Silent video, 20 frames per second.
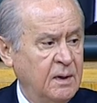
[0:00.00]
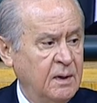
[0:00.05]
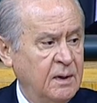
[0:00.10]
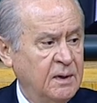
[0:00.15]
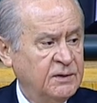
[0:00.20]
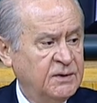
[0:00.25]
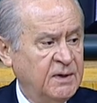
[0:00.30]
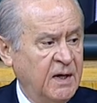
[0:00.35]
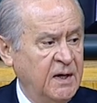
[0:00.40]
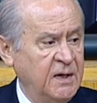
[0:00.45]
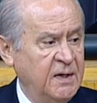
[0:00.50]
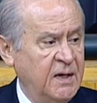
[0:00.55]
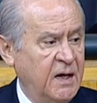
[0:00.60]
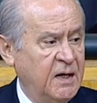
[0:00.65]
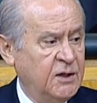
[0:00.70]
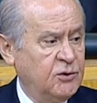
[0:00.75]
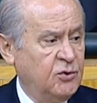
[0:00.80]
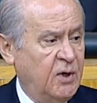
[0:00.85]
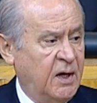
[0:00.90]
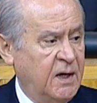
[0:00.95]
Sayın
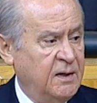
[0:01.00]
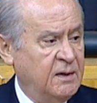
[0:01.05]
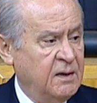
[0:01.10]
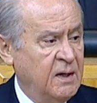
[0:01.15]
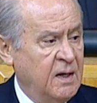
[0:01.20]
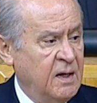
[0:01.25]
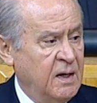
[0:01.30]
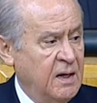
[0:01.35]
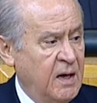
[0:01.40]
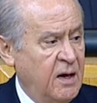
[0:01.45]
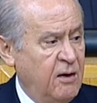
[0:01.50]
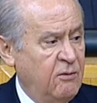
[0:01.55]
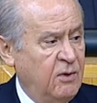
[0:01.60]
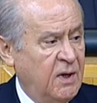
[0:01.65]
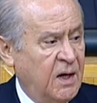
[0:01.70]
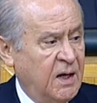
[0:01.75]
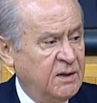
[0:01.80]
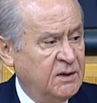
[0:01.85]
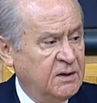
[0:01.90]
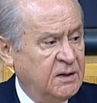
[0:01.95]
Erdoğan
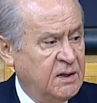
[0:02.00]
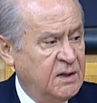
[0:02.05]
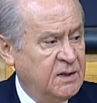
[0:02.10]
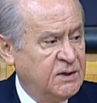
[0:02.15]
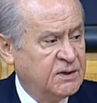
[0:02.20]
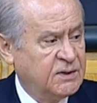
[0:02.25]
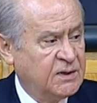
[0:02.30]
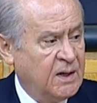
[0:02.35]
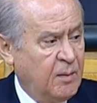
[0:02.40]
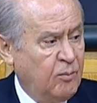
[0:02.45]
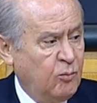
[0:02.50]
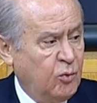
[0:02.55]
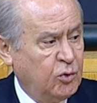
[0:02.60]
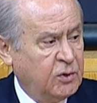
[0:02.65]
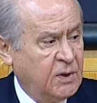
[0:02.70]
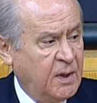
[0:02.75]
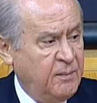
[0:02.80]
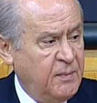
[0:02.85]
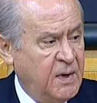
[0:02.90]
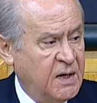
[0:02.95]
evladının
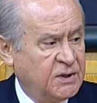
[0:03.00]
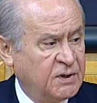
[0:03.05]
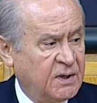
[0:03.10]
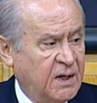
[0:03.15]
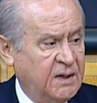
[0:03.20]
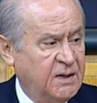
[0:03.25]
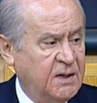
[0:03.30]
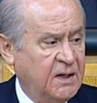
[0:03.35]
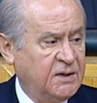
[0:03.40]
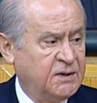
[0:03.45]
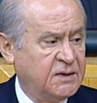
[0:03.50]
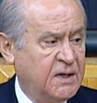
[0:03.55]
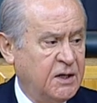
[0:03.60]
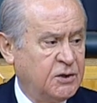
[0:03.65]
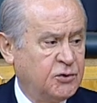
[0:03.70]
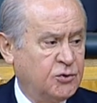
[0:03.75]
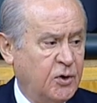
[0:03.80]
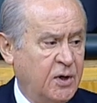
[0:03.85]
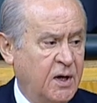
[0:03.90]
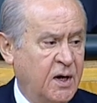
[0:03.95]
İstanbul'da beş adet
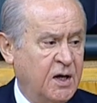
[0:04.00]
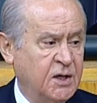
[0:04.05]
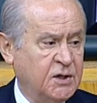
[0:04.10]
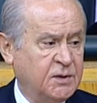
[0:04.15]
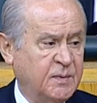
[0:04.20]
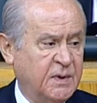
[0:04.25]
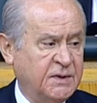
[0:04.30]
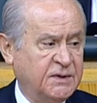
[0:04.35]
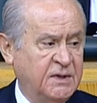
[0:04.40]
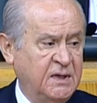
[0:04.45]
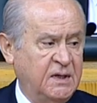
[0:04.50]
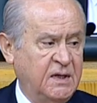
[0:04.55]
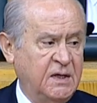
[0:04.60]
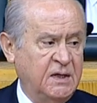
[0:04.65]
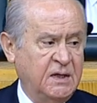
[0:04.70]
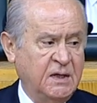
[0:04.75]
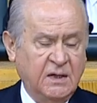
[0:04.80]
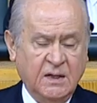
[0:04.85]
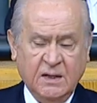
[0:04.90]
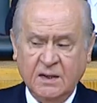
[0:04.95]
restoran açması ile
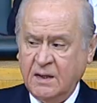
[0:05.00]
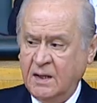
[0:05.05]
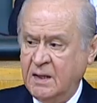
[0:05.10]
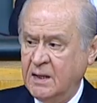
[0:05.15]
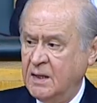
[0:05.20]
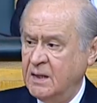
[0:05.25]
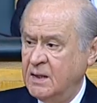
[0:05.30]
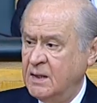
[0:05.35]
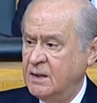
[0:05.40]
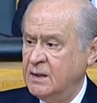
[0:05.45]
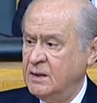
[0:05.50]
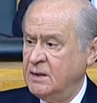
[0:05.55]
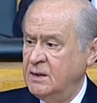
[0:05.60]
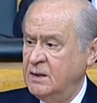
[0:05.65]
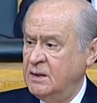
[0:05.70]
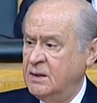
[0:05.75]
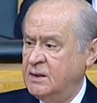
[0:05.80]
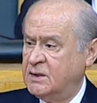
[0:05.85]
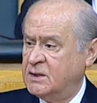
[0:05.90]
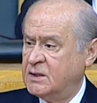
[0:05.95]
ilgili
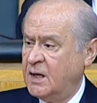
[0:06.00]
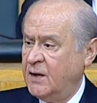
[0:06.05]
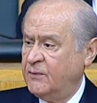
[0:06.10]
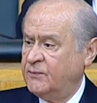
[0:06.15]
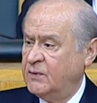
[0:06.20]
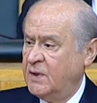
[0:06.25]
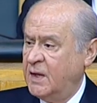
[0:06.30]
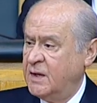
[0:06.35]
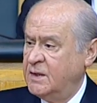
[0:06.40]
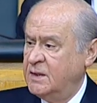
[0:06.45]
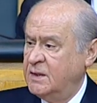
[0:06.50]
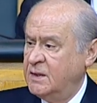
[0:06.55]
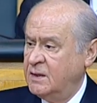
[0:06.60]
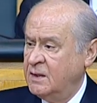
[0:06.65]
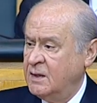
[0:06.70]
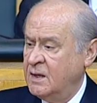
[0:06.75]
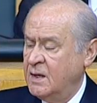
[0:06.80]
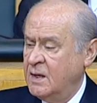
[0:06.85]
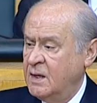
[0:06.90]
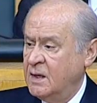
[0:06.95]

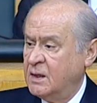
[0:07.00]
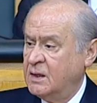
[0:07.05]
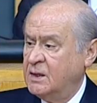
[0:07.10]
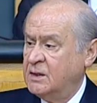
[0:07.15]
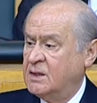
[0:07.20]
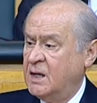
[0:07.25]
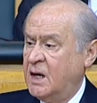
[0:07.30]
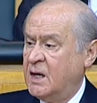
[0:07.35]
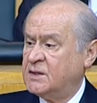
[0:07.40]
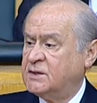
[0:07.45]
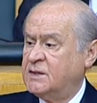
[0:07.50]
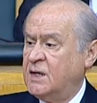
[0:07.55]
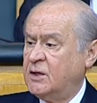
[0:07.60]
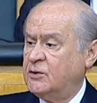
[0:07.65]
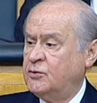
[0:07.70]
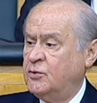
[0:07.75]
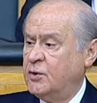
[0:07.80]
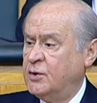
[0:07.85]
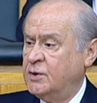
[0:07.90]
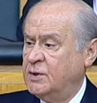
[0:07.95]
itiraflarını gıda
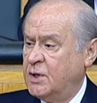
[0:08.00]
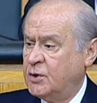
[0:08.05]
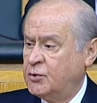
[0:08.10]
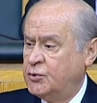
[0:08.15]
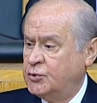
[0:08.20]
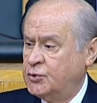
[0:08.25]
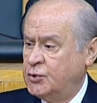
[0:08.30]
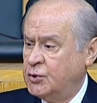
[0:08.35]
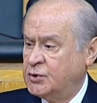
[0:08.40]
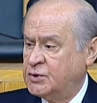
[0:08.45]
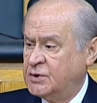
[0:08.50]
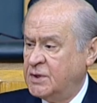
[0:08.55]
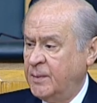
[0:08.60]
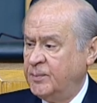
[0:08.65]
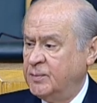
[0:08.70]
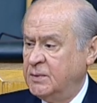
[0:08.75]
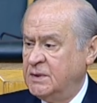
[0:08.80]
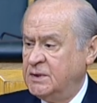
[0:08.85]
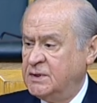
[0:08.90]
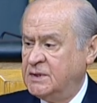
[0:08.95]
sektöründe küçük
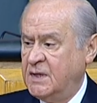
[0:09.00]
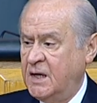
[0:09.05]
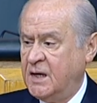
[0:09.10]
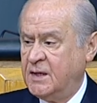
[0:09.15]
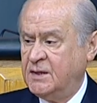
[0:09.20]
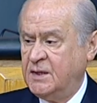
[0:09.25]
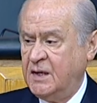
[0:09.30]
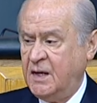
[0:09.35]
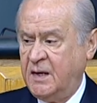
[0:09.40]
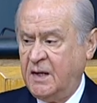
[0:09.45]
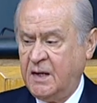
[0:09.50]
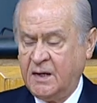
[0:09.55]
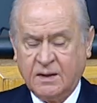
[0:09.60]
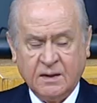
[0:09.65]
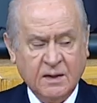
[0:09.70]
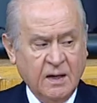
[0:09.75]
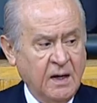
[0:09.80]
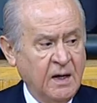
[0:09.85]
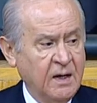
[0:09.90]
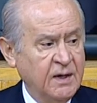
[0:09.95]
çaplı işler diyerek
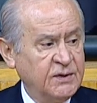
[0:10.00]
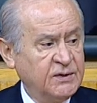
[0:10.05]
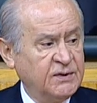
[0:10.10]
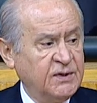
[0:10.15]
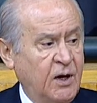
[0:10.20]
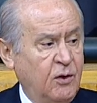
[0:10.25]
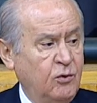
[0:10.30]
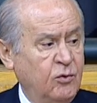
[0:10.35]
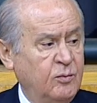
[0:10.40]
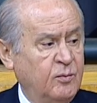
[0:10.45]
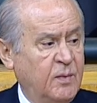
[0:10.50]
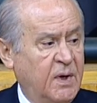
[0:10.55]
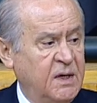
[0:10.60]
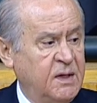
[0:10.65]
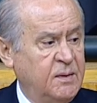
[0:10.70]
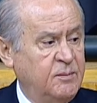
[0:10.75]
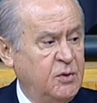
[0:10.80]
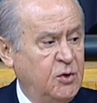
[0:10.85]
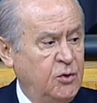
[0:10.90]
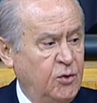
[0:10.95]

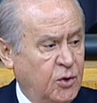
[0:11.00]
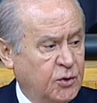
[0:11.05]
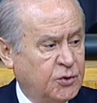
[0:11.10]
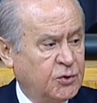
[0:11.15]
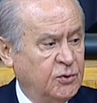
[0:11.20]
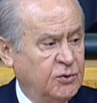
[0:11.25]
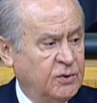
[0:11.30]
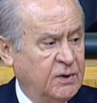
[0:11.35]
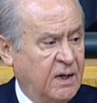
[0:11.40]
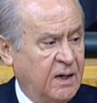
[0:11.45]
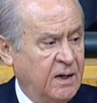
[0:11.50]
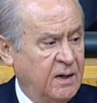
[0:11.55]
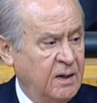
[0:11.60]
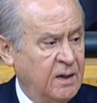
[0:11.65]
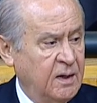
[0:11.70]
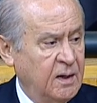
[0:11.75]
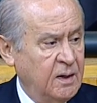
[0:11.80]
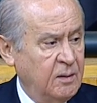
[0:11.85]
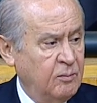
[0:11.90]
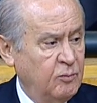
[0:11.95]
savunmayı biliyorsun da
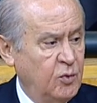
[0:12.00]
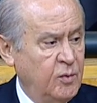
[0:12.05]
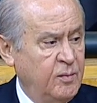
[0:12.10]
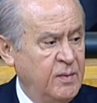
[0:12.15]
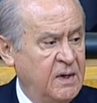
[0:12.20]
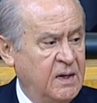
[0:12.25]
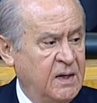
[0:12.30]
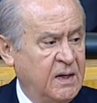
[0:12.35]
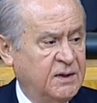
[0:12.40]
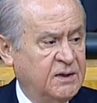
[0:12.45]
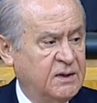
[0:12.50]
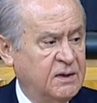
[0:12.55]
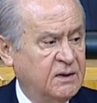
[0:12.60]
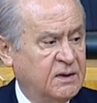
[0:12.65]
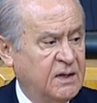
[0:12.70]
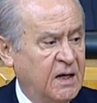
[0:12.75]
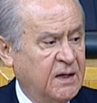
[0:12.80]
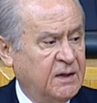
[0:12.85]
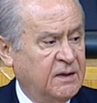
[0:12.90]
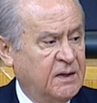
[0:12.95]
bu milletin
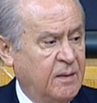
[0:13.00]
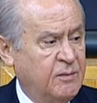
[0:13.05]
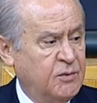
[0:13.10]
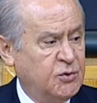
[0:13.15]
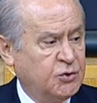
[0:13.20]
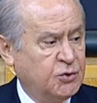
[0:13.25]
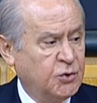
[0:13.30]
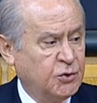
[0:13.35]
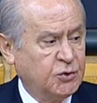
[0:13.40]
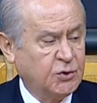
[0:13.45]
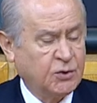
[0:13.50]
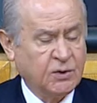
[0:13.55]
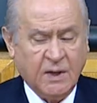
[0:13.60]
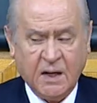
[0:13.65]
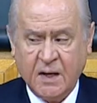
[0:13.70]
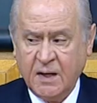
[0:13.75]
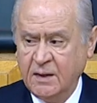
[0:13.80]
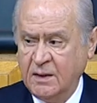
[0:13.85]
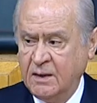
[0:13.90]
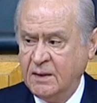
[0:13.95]
tertemiz
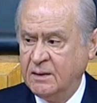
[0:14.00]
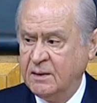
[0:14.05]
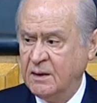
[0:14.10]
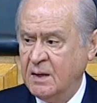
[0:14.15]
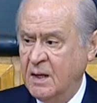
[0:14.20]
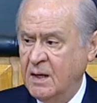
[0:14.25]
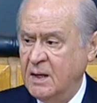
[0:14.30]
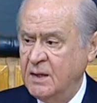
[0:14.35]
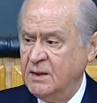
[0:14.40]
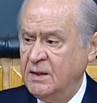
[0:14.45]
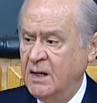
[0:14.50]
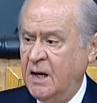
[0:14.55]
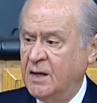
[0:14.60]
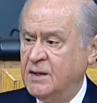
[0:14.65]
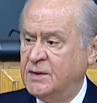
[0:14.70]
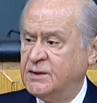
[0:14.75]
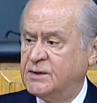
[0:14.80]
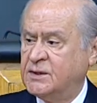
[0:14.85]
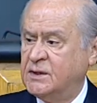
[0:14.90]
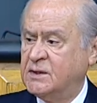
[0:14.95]
çocuklarının
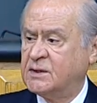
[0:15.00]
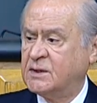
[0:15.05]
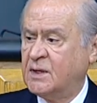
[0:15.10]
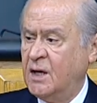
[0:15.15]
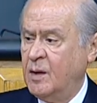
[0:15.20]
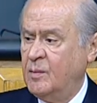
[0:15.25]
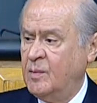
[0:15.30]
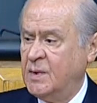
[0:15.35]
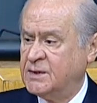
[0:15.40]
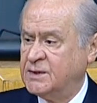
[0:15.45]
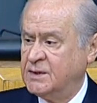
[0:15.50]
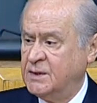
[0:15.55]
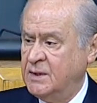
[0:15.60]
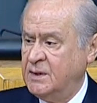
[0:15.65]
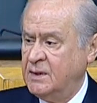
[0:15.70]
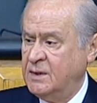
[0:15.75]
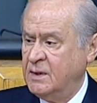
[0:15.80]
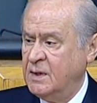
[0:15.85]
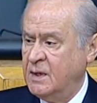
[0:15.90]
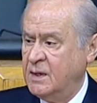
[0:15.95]
yarınsız
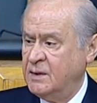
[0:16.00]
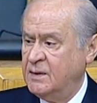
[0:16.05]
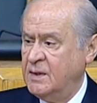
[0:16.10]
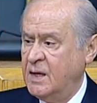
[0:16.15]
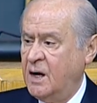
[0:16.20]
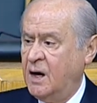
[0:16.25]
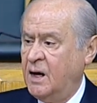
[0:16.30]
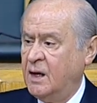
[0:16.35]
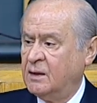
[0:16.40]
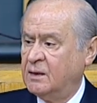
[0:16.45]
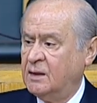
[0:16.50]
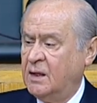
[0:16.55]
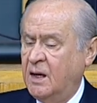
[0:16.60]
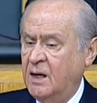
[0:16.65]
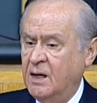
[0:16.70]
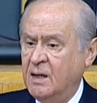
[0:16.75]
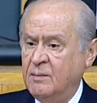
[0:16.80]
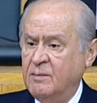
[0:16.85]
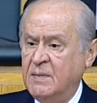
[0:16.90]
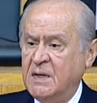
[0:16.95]
kalmasını ne
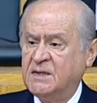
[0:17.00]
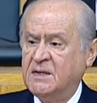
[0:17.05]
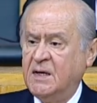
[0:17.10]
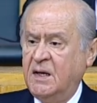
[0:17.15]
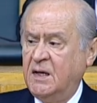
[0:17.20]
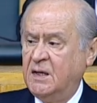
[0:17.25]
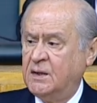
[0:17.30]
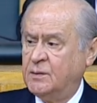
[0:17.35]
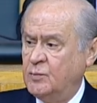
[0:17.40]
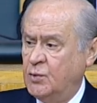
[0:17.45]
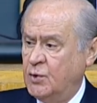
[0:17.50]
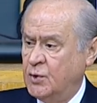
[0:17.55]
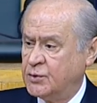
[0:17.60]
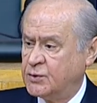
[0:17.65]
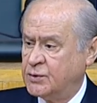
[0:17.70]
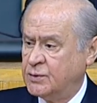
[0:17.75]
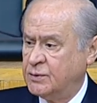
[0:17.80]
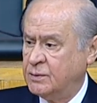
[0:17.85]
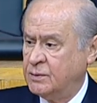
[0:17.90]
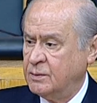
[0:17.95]
hakla mesele
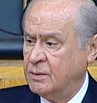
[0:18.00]
etmiyorsun?